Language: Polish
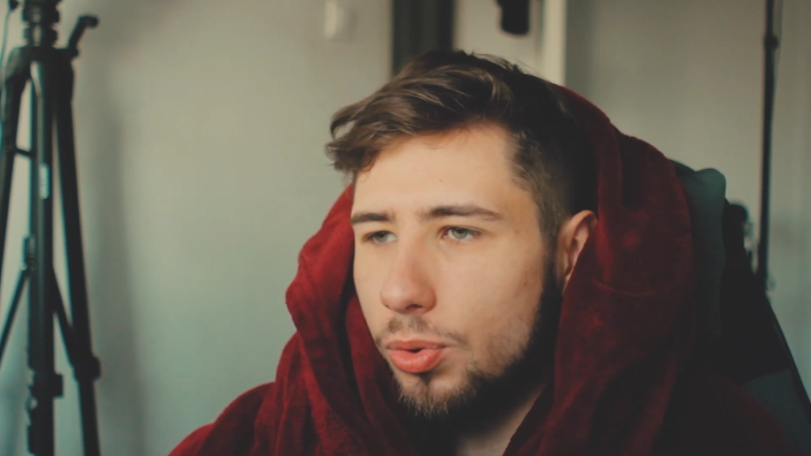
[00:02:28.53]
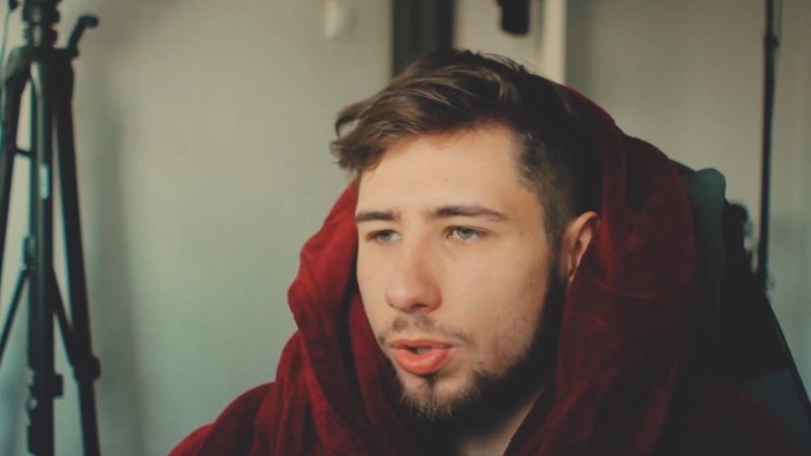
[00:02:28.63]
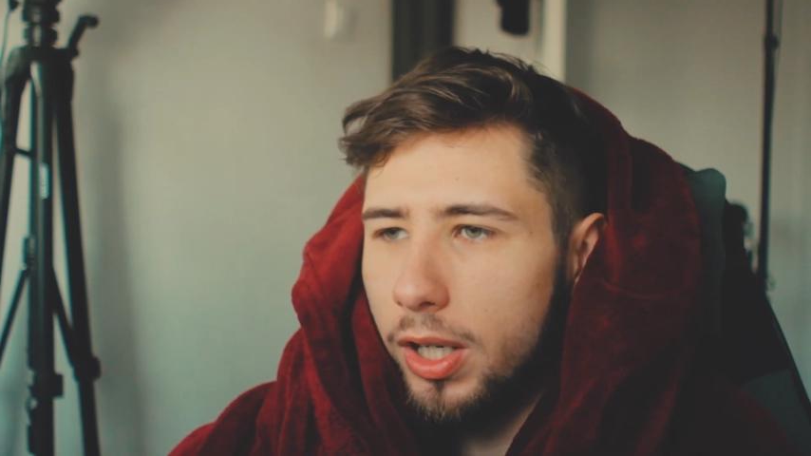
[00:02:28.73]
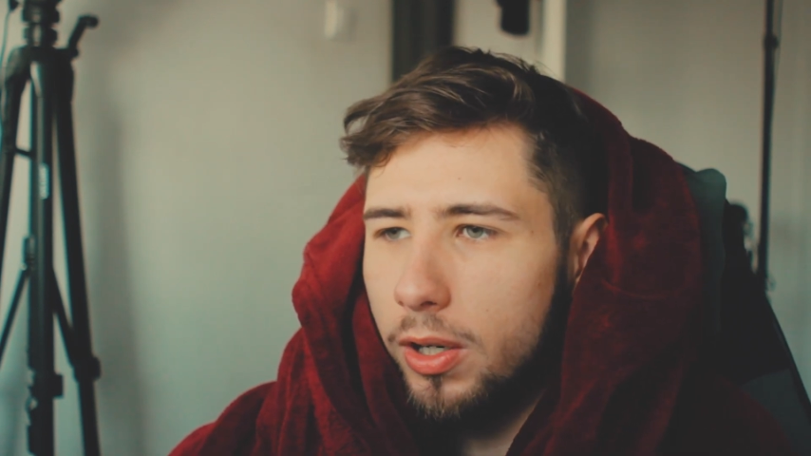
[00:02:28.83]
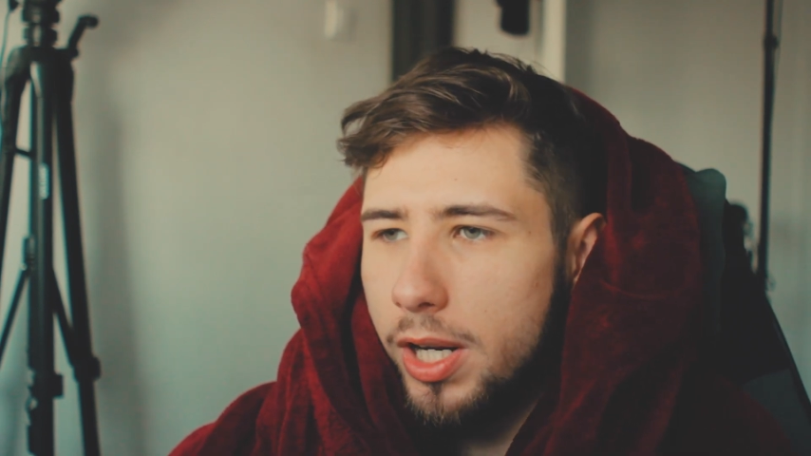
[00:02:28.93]

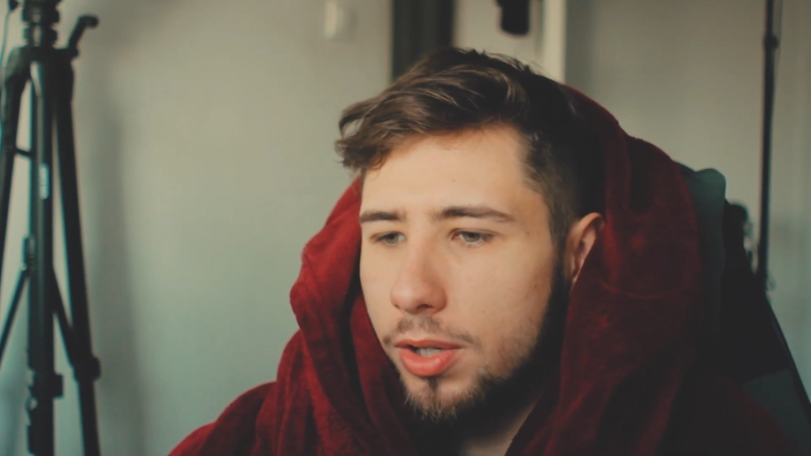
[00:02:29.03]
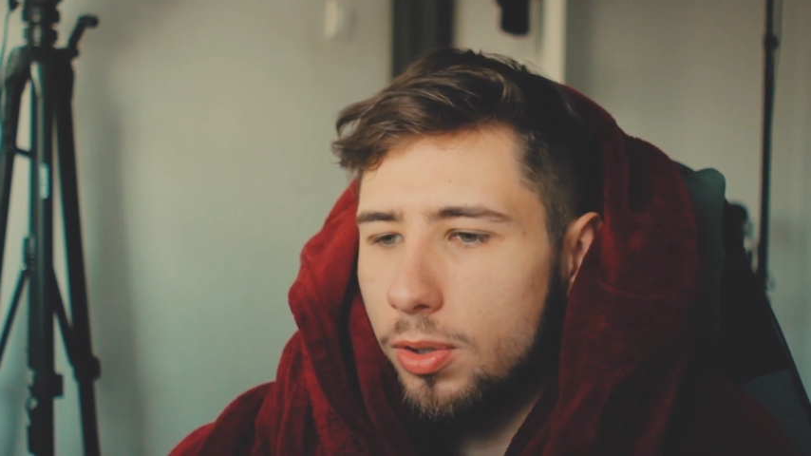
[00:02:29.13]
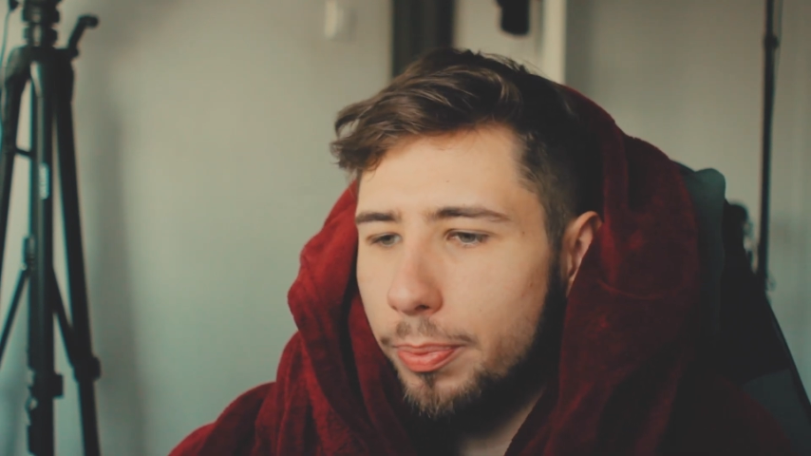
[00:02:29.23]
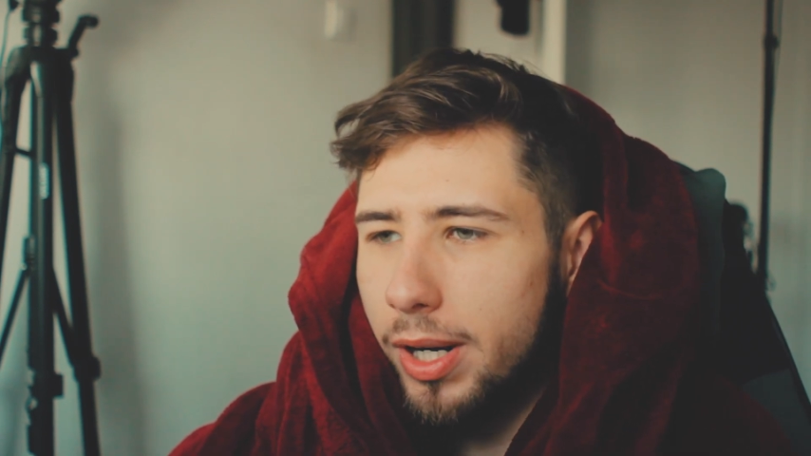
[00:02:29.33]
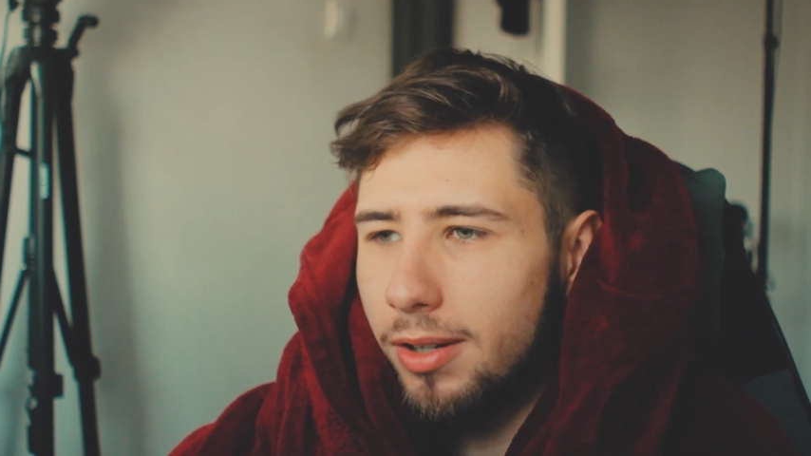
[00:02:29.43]
którzy nie
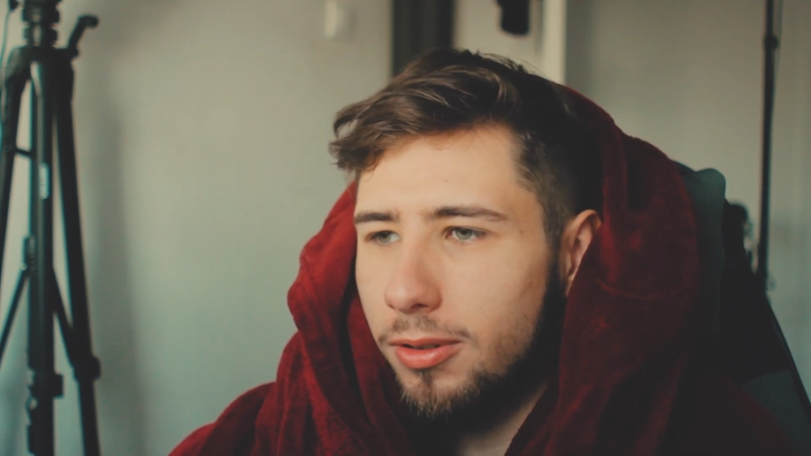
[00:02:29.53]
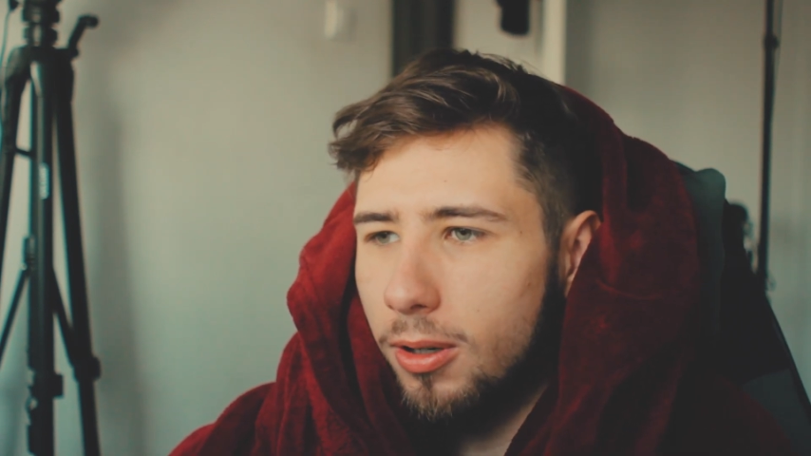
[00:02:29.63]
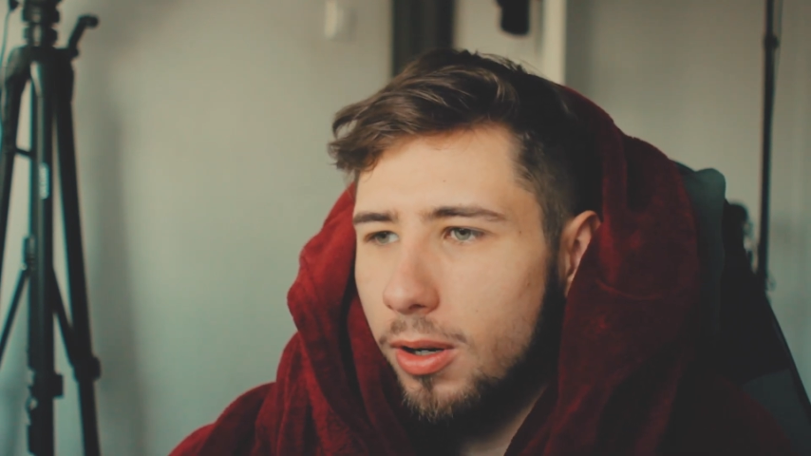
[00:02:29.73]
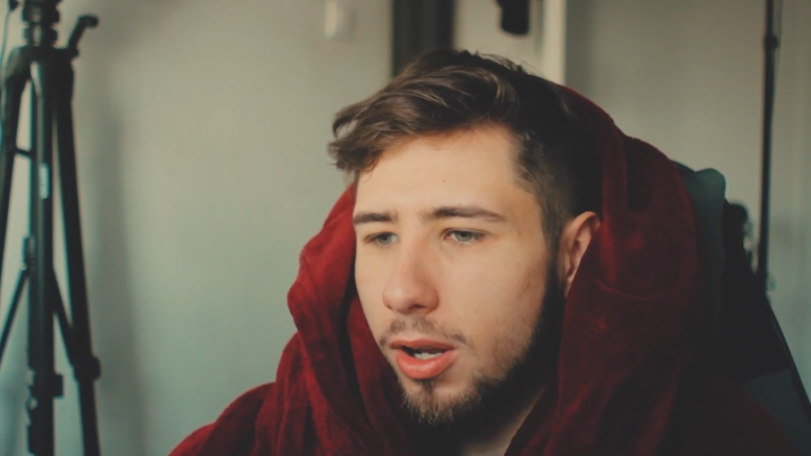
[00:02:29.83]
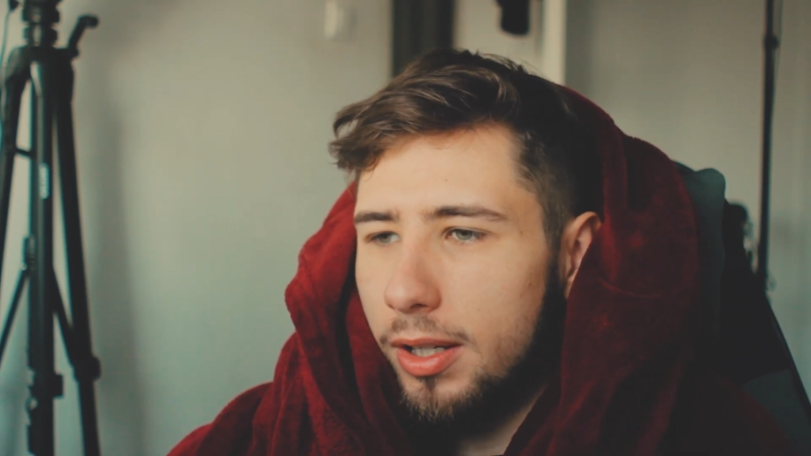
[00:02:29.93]
kojarzą,
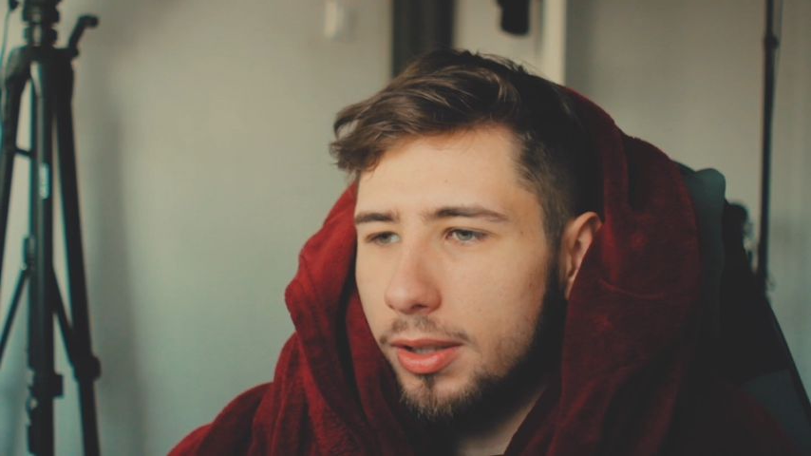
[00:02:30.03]
brawo,